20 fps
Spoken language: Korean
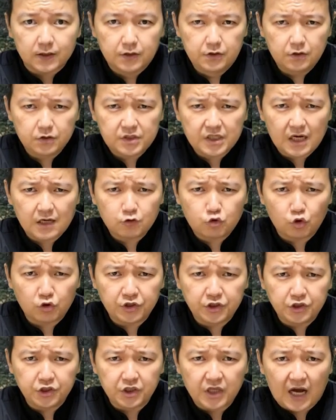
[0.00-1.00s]
이어
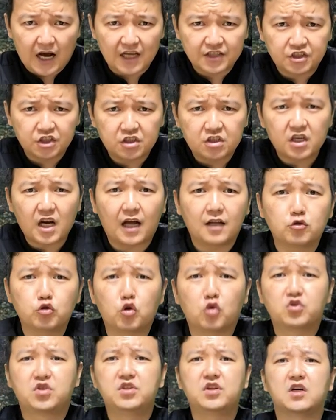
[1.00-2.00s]
짠소리니 아지트
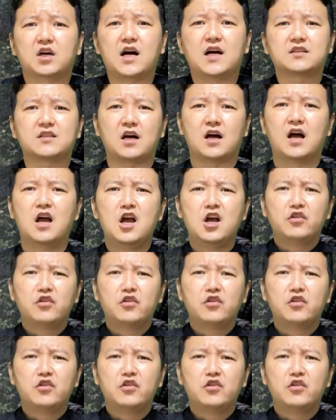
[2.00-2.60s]
안으로 들어가자